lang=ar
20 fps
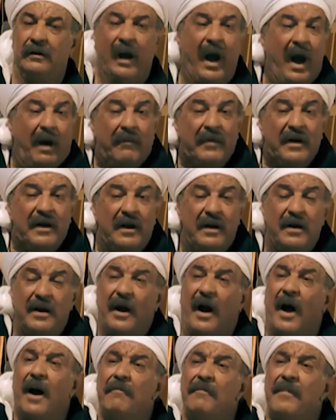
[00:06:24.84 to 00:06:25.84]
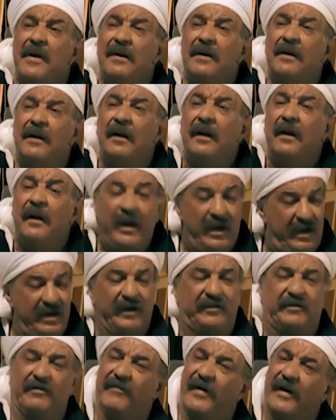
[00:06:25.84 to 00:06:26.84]
يحمل اللي يحمل احنا
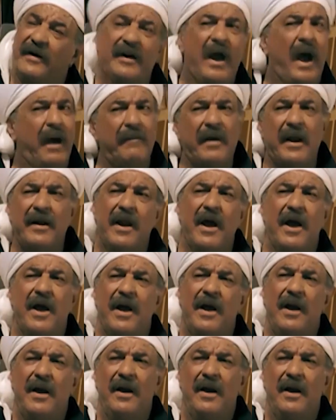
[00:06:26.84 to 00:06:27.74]
اتفقنا عملناه